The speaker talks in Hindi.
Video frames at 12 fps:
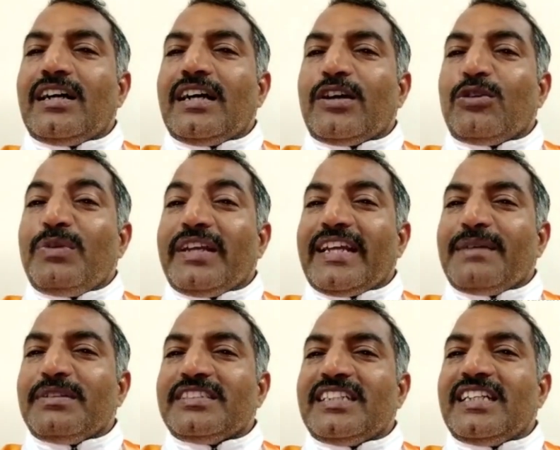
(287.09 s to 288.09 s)
एरोबिक
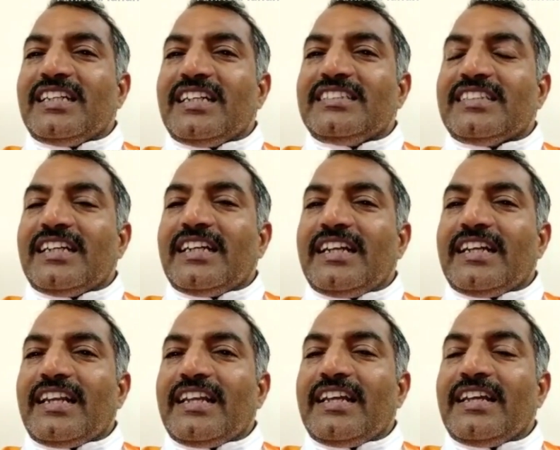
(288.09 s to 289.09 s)
कैपेसिटी इंक्रीज करने के
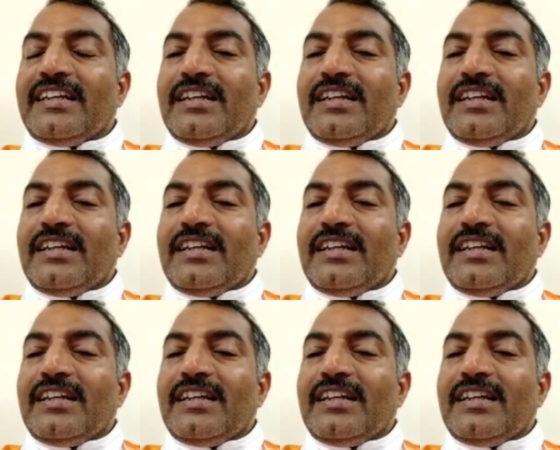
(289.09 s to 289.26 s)
लिए